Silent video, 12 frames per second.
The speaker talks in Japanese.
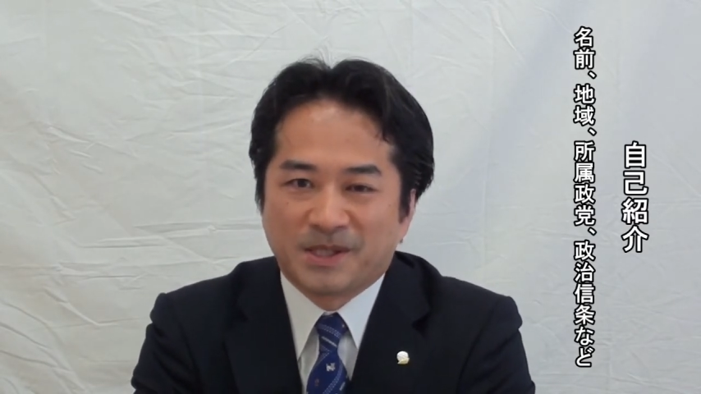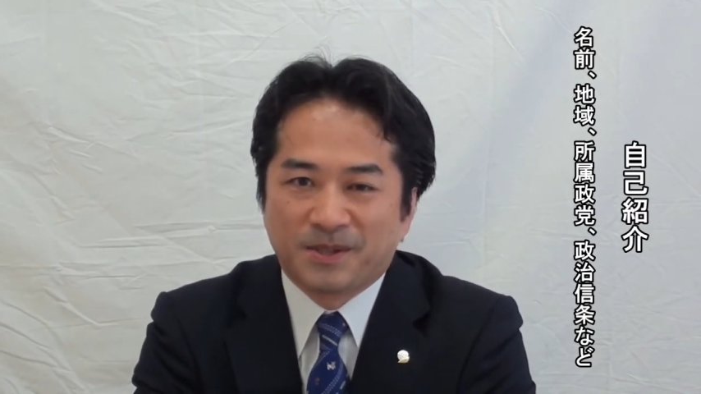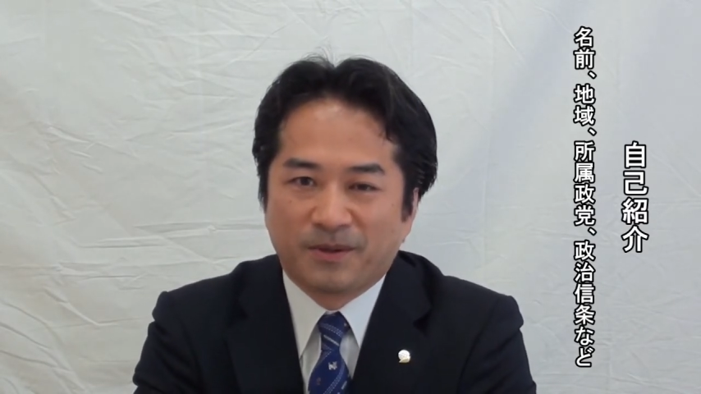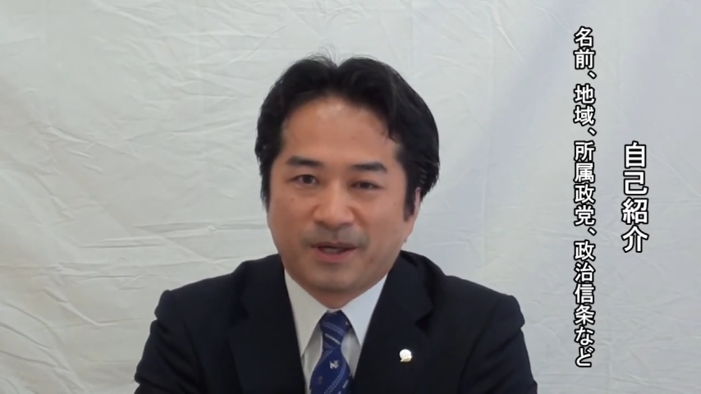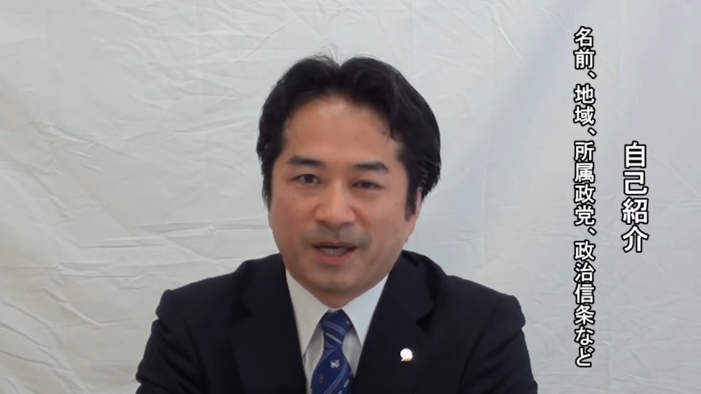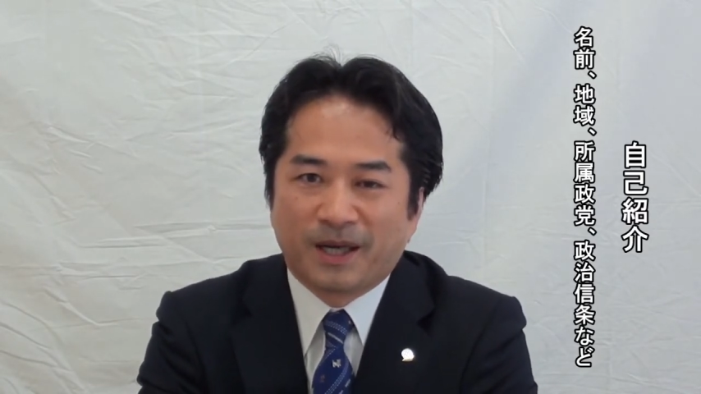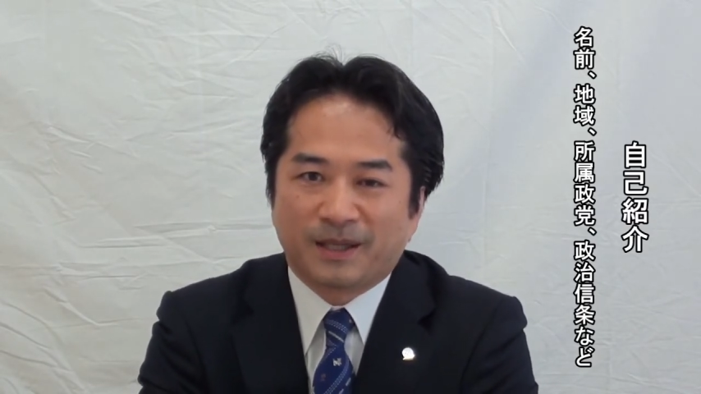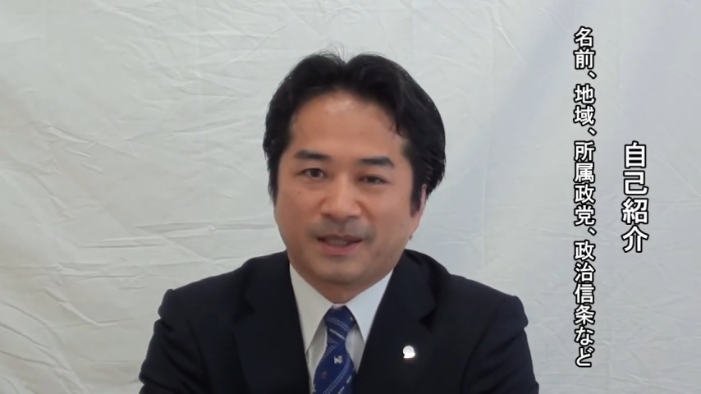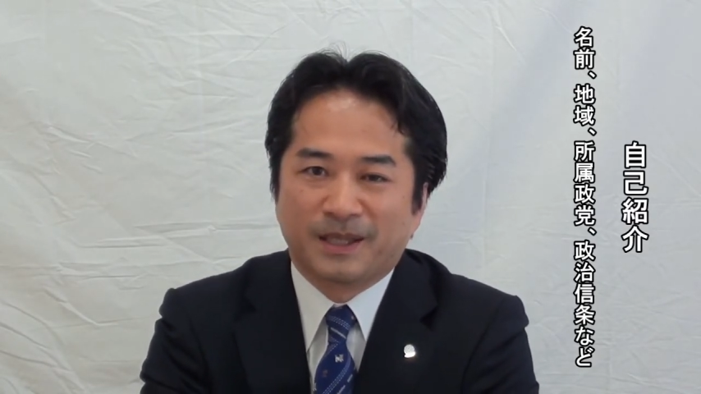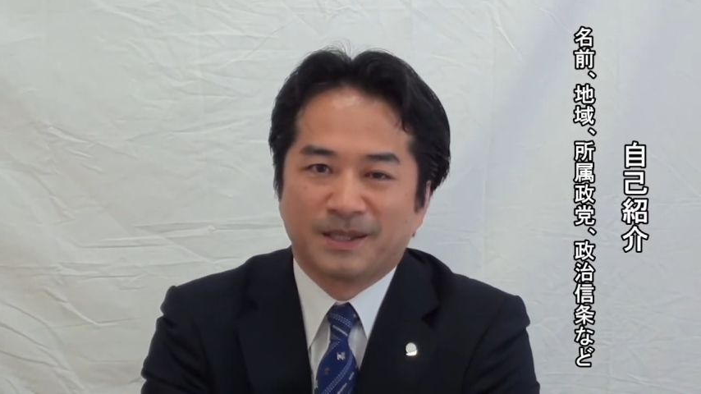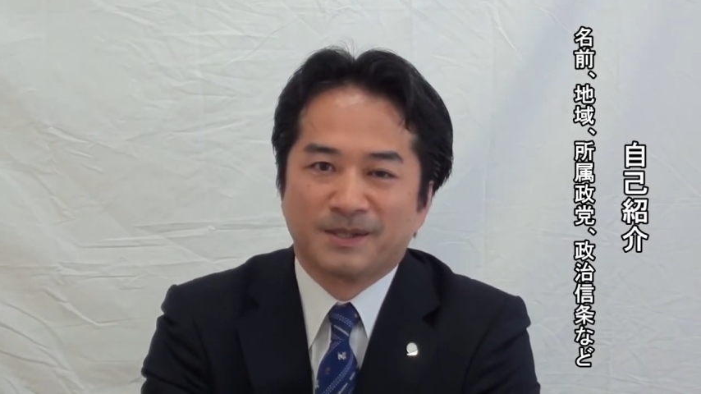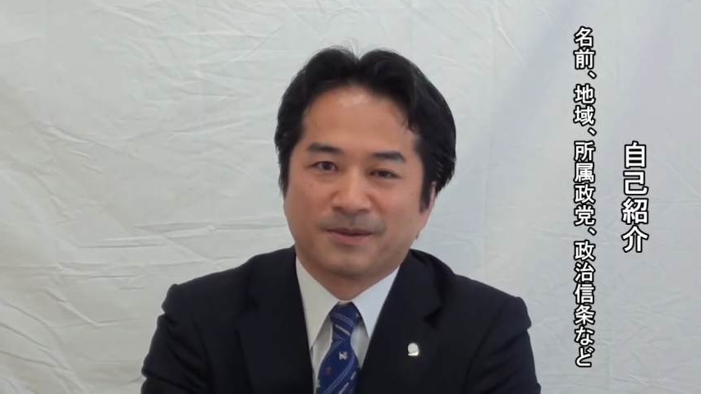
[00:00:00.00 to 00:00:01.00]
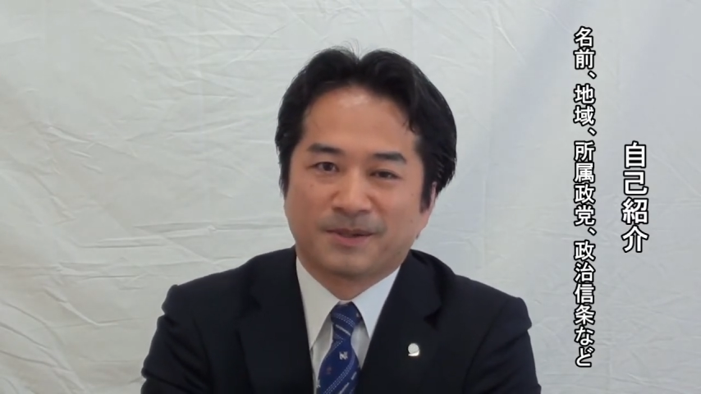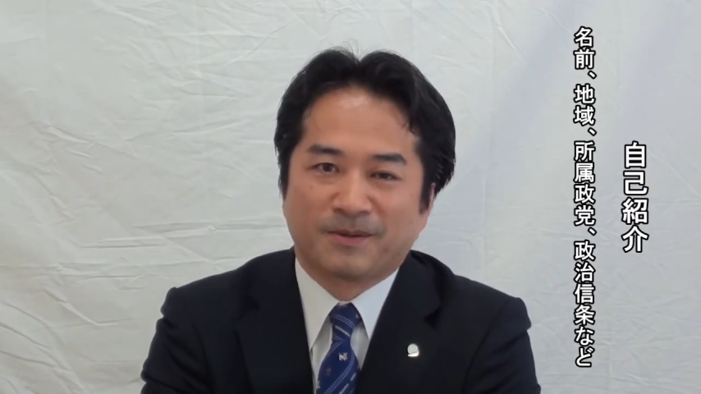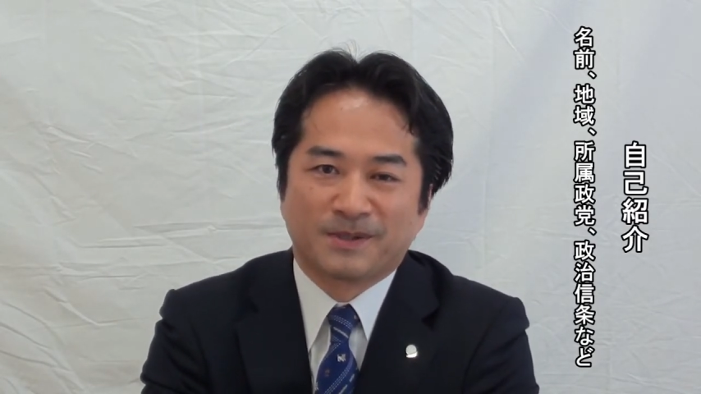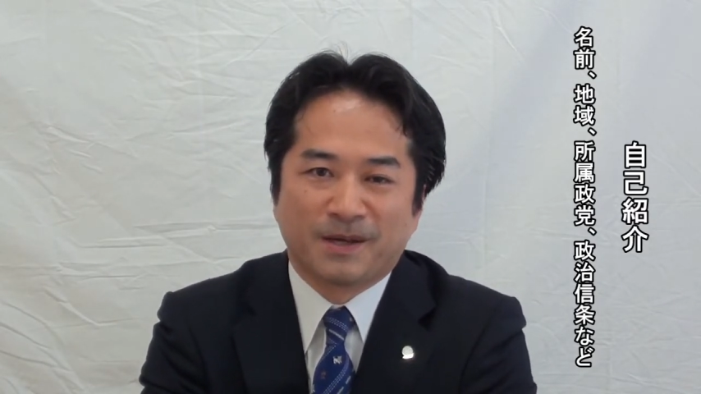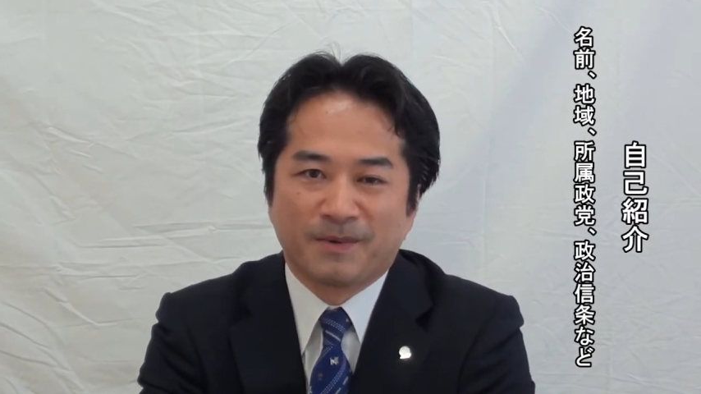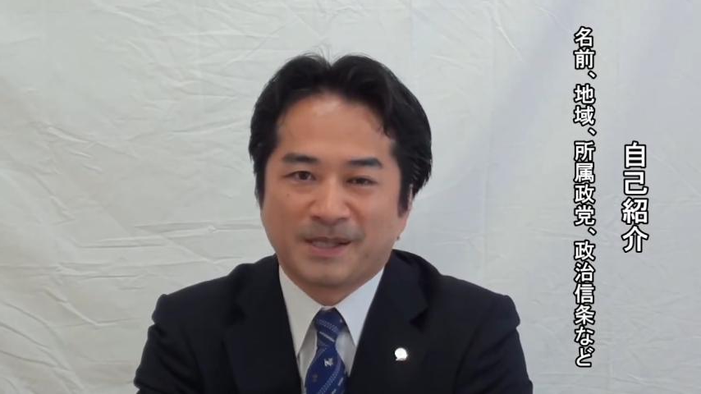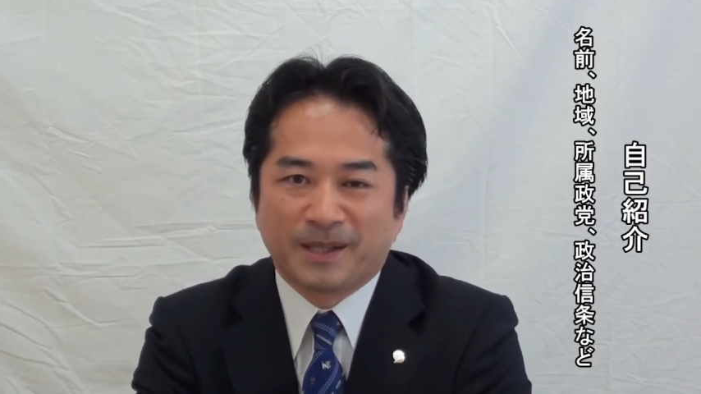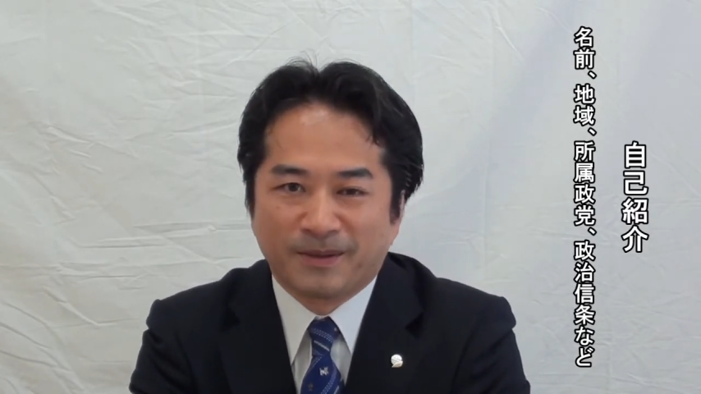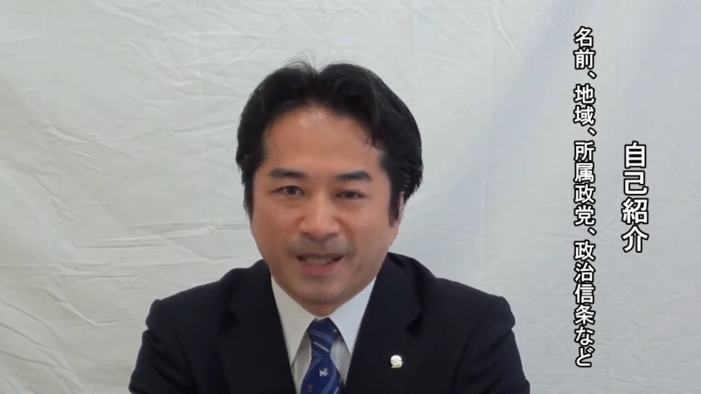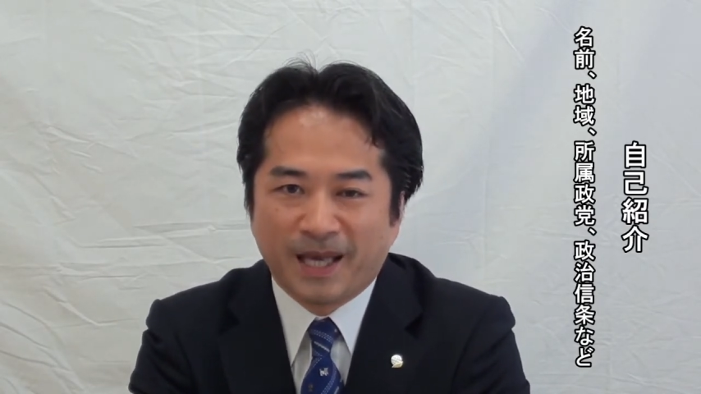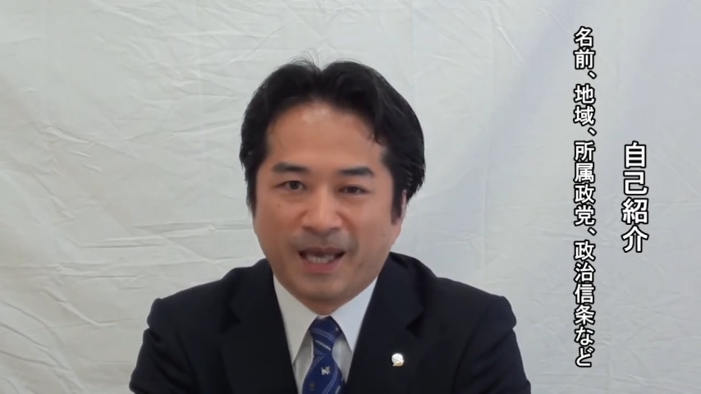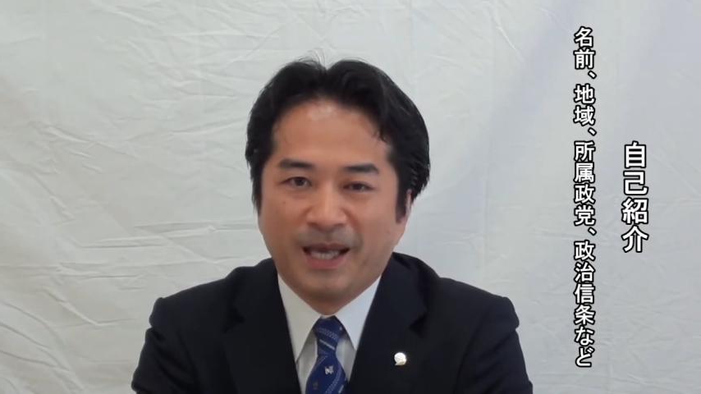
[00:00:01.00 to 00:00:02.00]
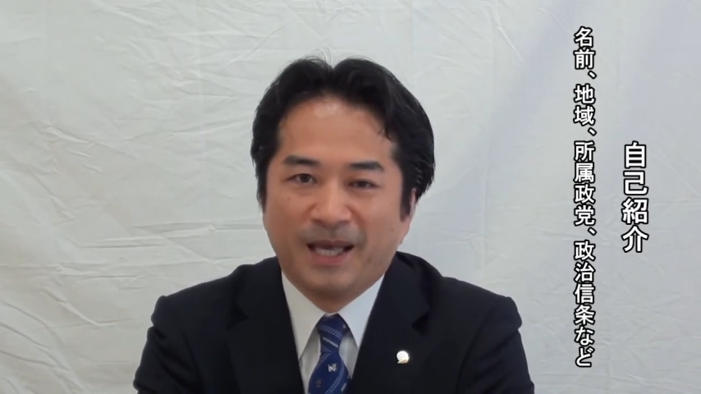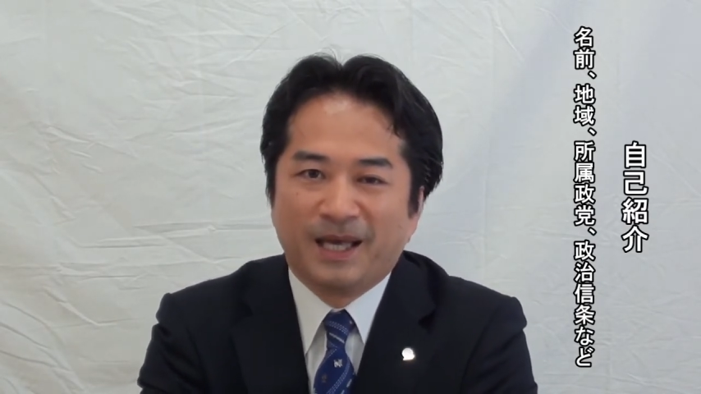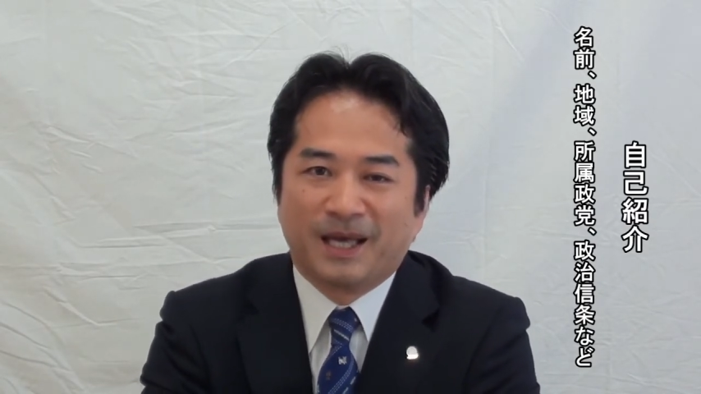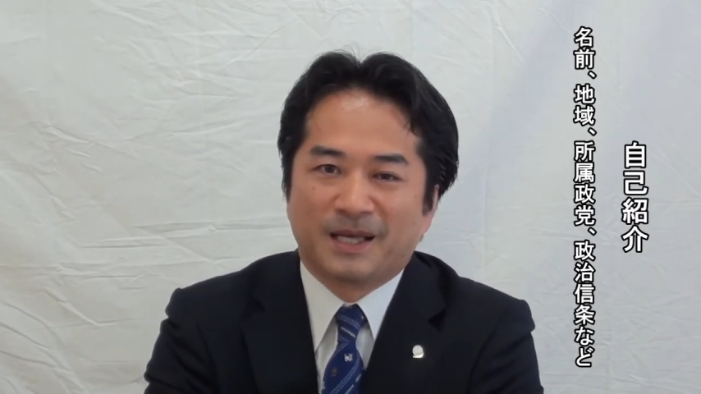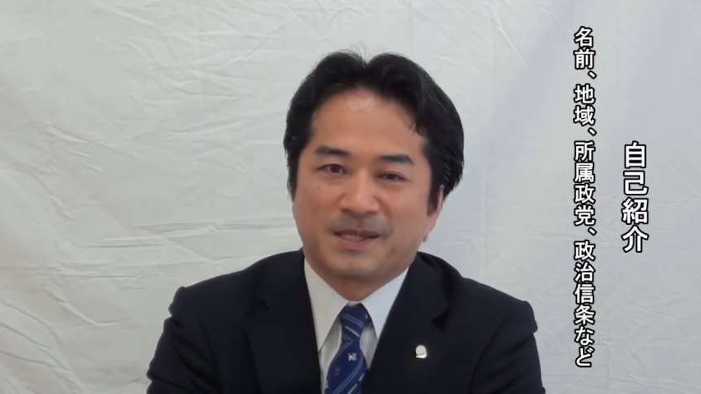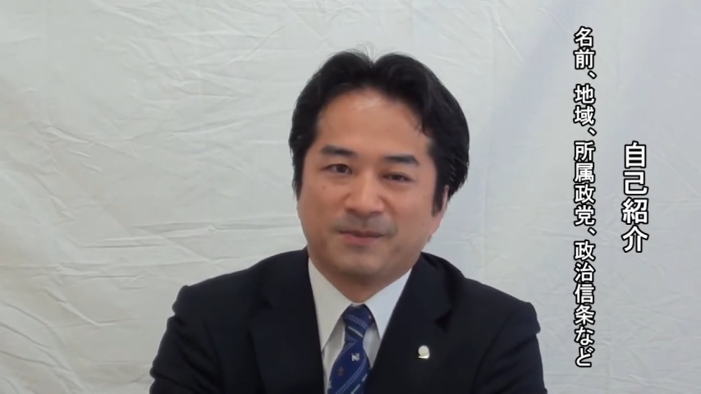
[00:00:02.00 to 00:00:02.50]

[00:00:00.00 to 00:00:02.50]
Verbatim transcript: 父親が転勤族でございましたのでえー、